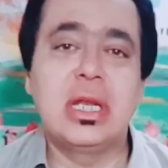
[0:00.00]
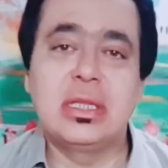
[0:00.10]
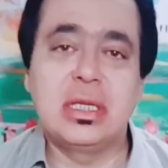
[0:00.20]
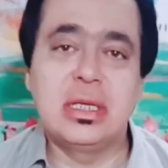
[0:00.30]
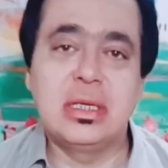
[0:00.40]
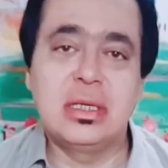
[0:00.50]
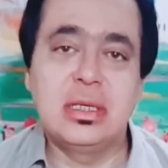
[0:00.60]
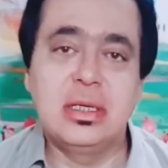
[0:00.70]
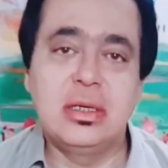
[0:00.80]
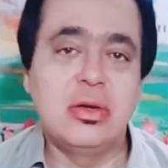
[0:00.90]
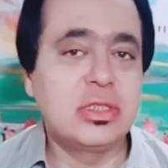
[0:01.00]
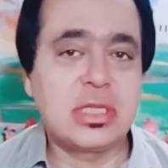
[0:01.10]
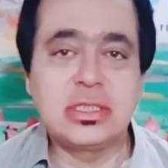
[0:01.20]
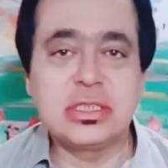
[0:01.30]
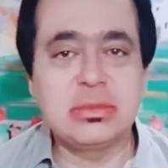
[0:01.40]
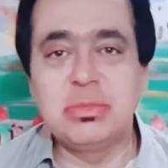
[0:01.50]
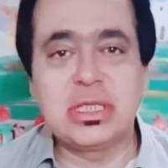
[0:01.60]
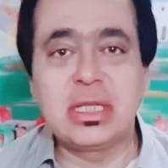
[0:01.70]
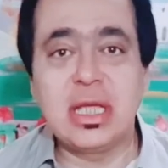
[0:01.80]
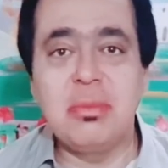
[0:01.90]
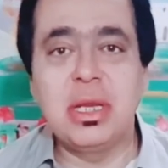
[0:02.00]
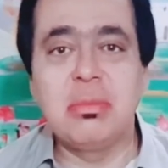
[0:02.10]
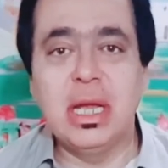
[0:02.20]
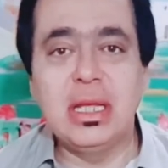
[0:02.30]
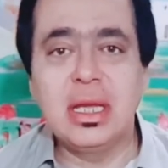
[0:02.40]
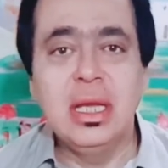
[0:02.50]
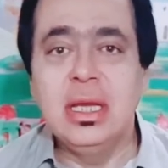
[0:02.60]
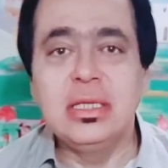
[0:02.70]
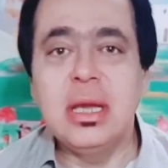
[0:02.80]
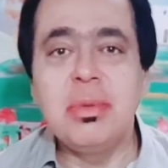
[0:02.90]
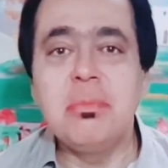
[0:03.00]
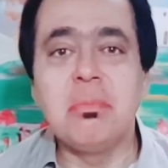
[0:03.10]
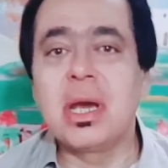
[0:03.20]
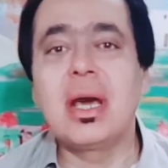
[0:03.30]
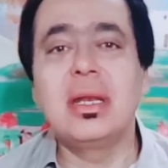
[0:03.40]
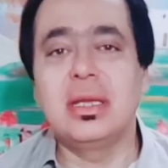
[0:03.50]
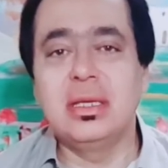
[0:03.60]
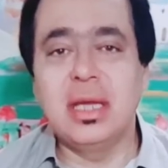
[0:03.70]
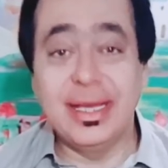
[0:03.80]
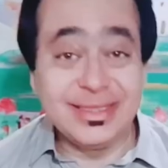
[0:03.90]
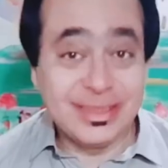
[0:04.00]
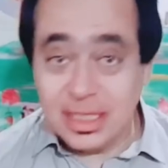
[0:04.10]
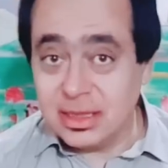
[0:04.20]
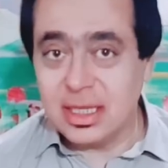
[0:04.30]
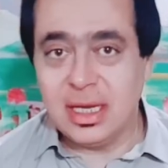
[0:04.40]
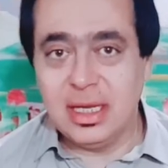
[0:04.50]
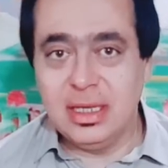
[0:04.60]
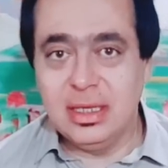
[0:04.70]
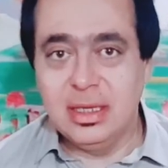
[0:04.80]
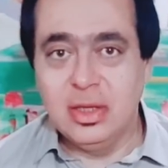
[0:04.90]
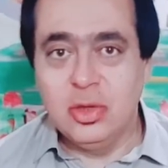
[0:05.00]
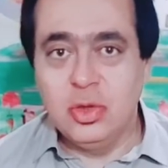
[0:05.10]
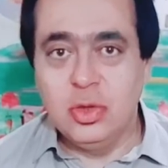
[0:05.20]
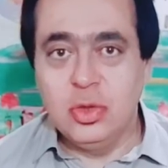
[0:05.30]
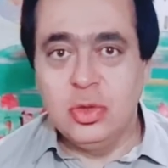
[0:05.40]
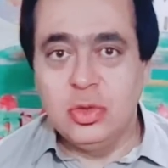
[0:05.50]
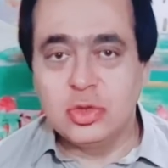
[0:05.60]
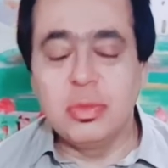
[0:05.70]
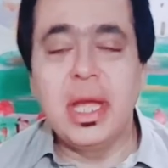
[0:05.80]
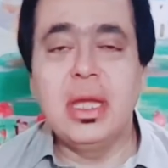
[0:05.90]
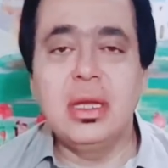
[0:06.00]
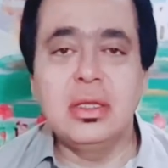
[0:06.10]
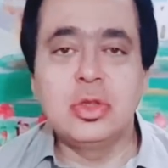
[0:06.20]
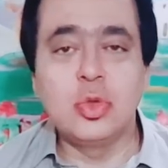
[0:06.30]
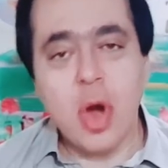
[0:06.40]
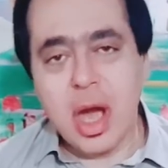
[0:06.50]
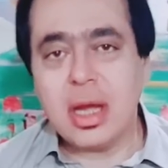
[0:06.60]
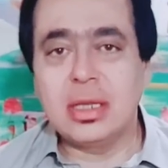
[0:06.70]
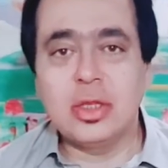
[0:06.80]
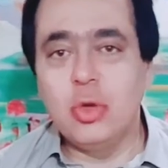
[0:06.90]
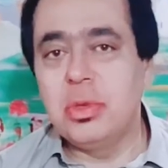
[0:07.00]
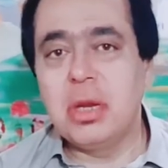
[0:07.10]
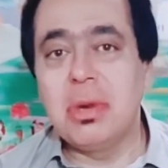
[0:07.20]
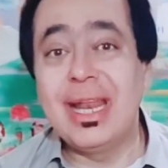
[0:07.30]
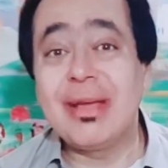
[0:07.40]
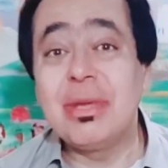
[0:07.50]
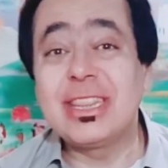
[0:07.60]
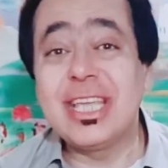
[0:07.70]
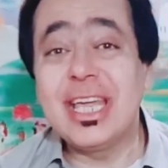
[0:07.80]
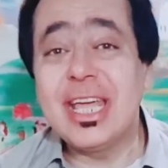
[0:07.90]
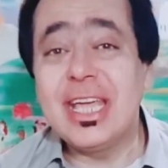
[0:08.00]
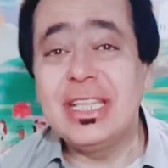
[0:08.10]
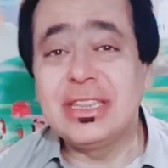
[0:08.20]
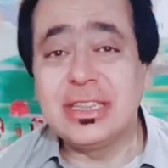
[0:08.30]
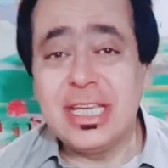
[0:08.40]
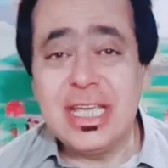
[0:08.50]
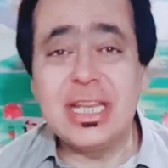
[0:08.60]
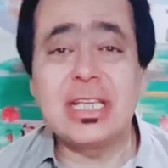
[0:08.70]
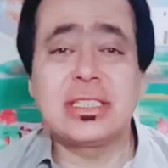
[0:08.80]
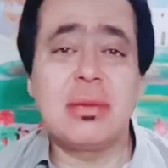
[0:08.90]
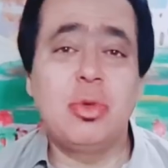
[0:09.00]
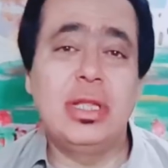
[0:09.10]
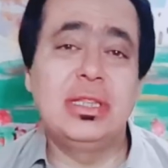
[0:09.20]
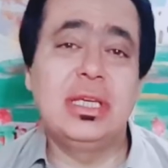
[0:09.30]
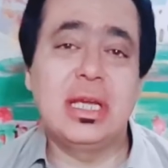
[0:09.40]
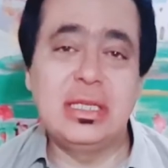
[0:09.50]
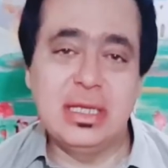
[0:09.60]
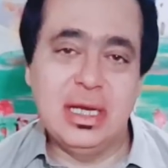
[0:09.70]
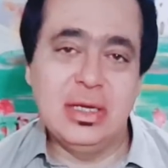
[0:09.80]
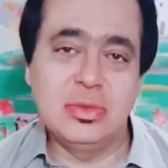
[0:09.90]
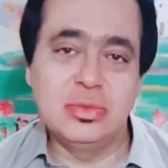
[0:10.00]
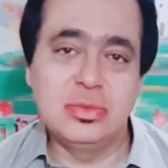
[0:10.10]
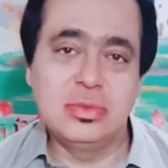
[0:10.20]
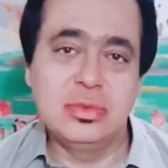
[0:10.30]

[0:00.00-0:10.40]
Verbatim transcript: ना देना और इसका जिसम बताता है मेरे मालिक कि अभी मरा नहीं है ज़िंदा है तो मैं दुआ करता हूँ मेरे मालिक मैं तेरे ही दीन की सरबुलंदी के लिए आया हूँ